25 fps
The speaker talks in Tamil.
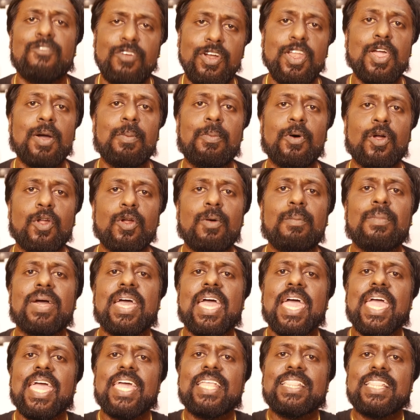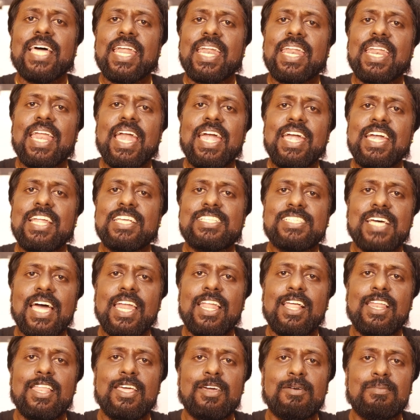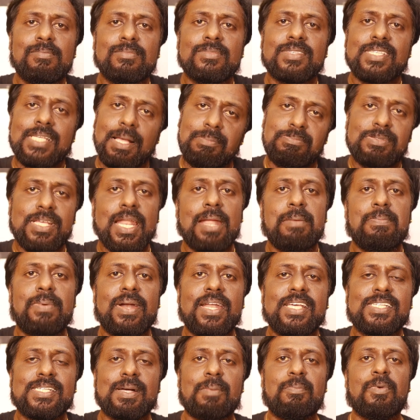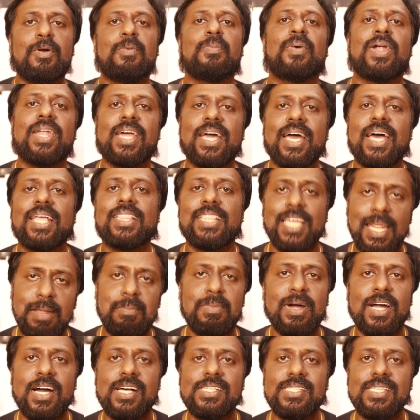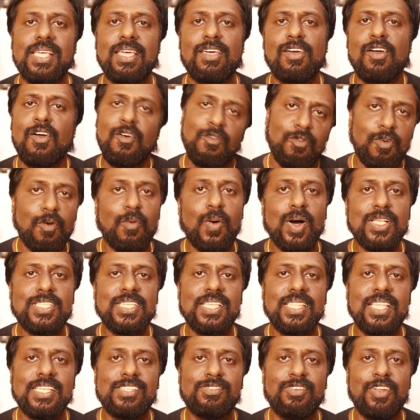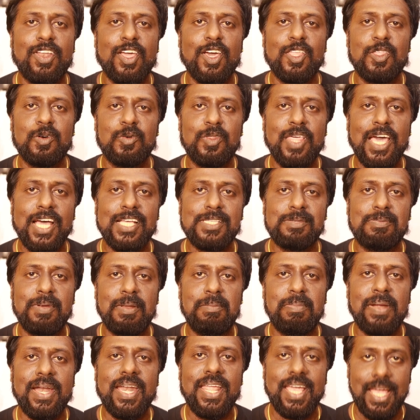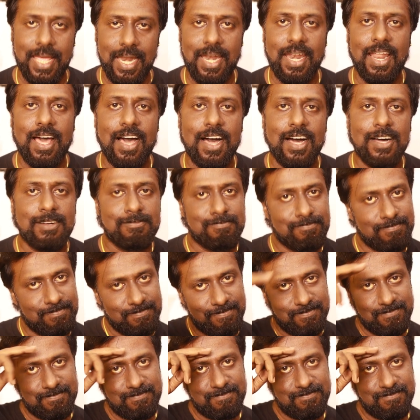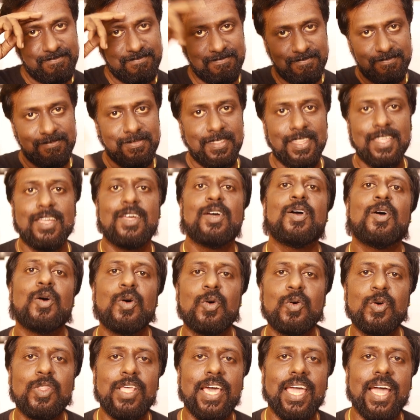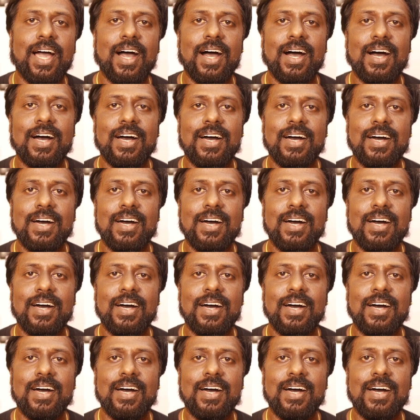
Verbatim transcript: வீடியோ போடுறோம் இந்த ரெண்டு சேனல்லையும் சப்ஸ்கிரைப் பண்ணி சப்போர்ட் பண்ணுங்கள் தெரியும காசி ஃபார் வாட்சிங் திஸ் வீடியோ இது உதயா ஸ்பீட் பெயிண்டிங் அண்ணா உதயா